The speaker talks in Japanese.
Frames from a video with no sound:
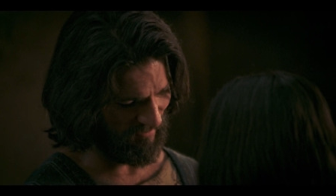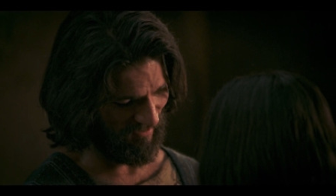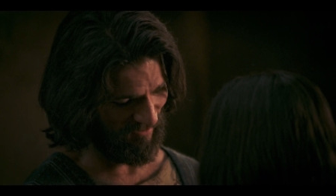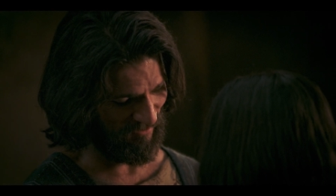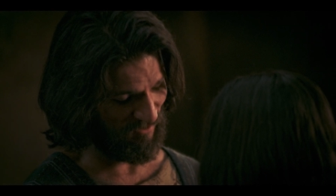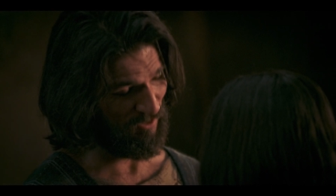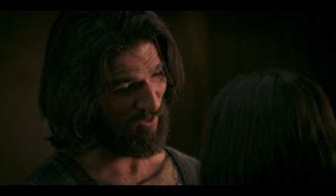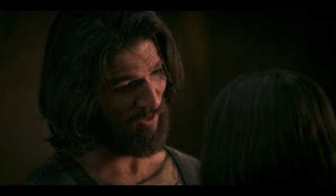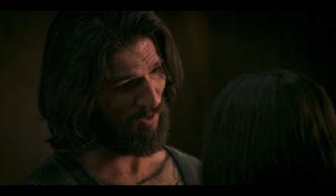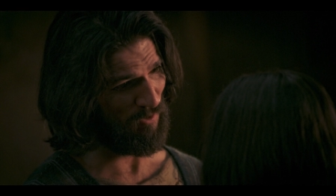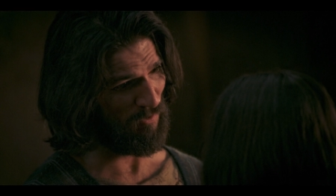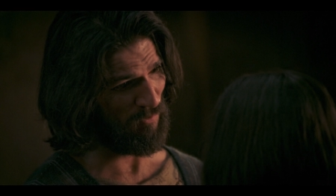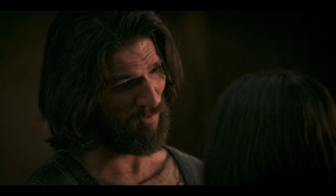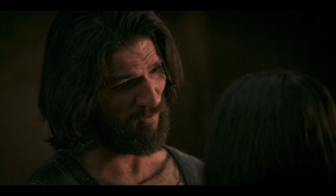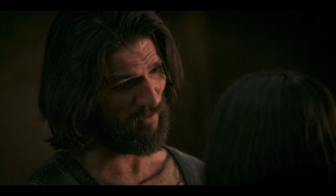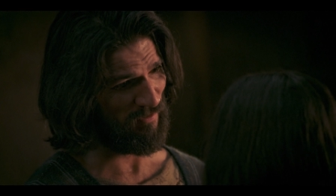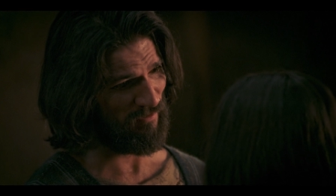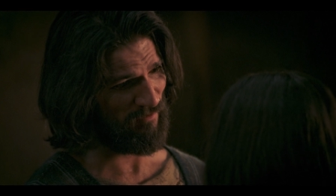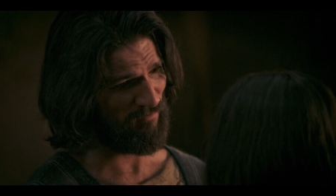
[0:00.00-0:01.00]
とに私
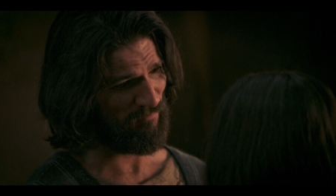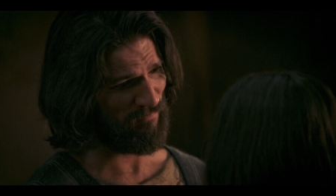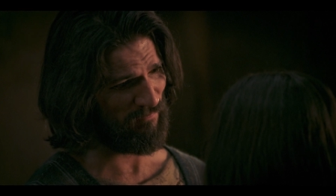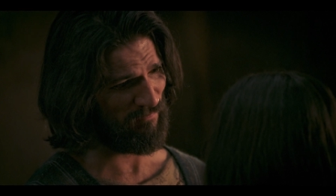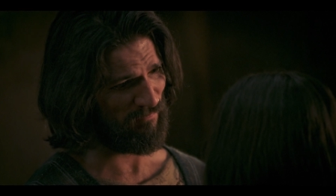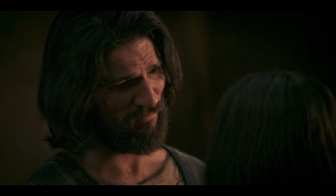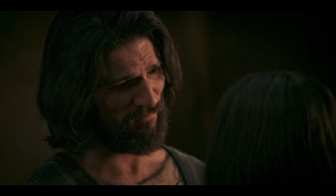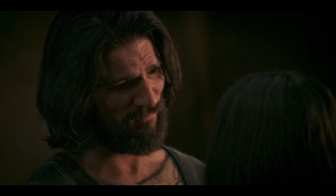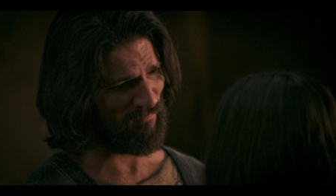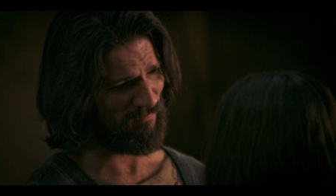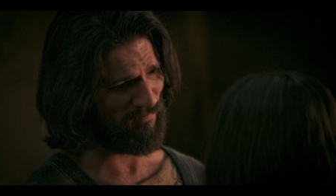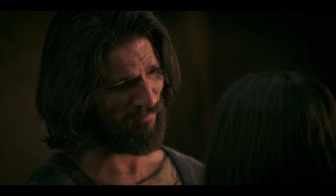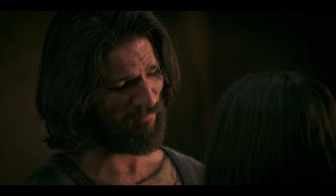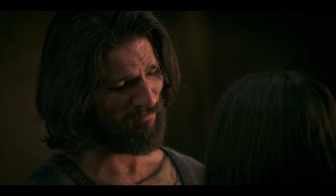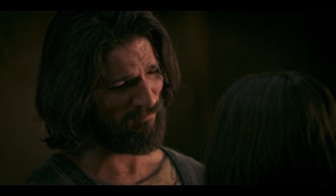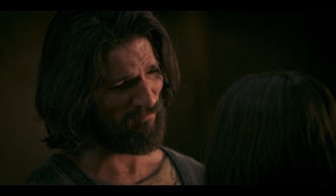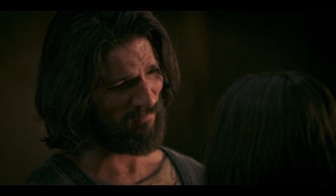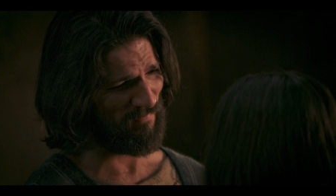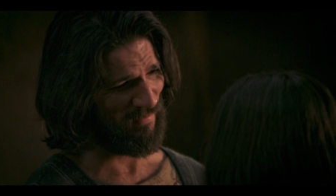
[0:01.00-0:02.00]
の
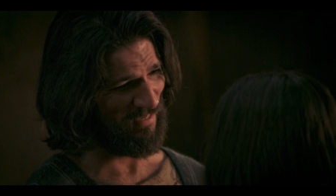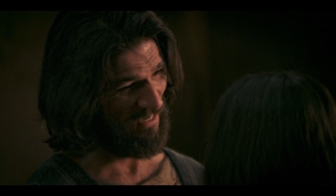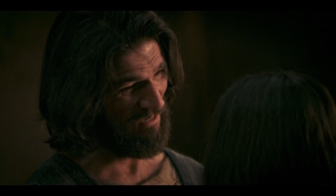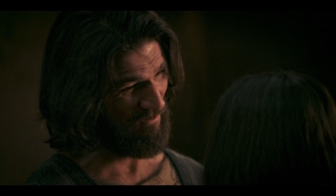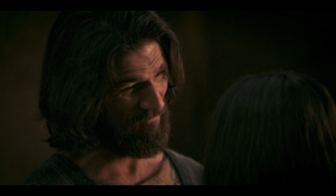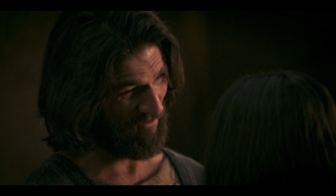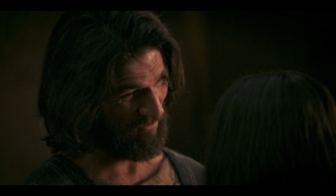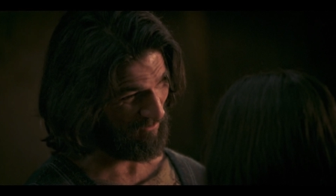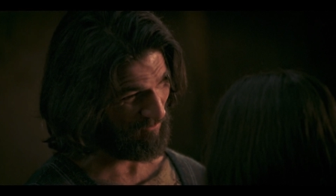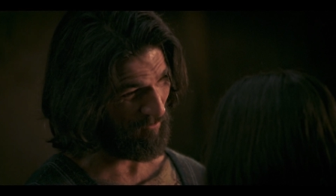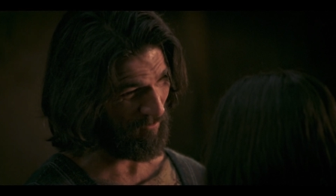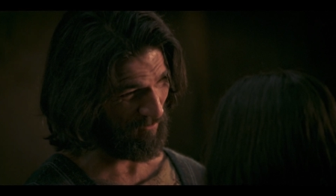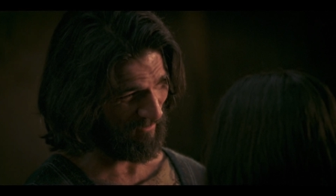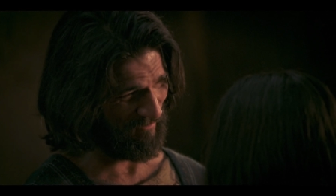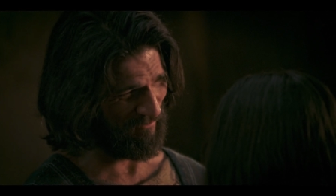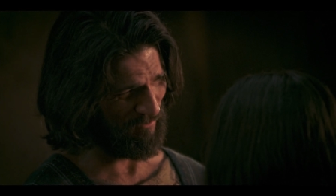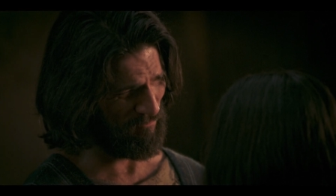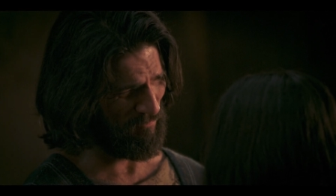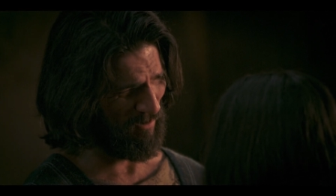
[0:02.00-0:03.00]
言葉の通
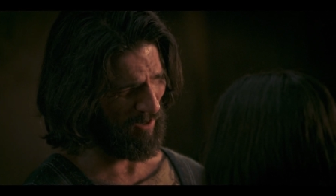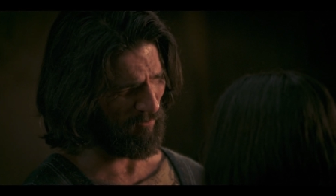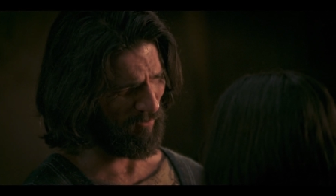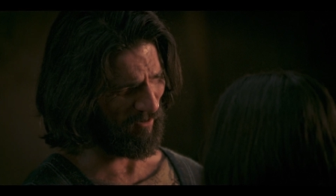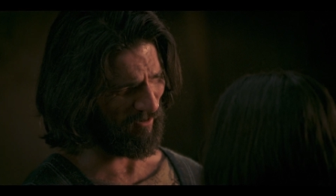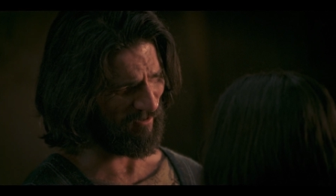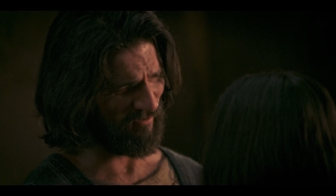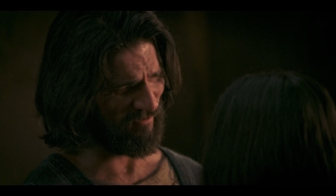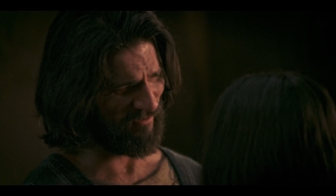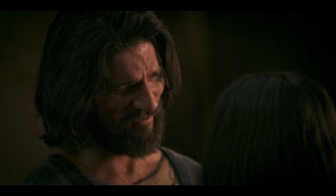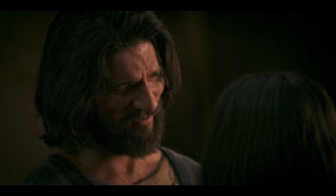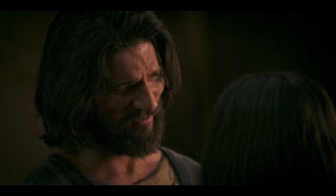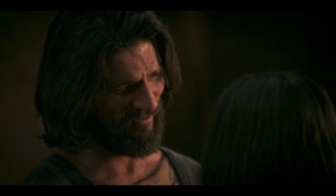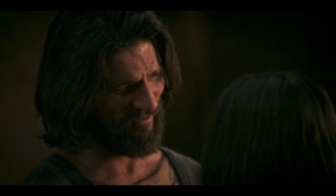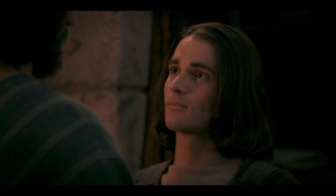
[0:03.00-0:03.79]
りにあなたに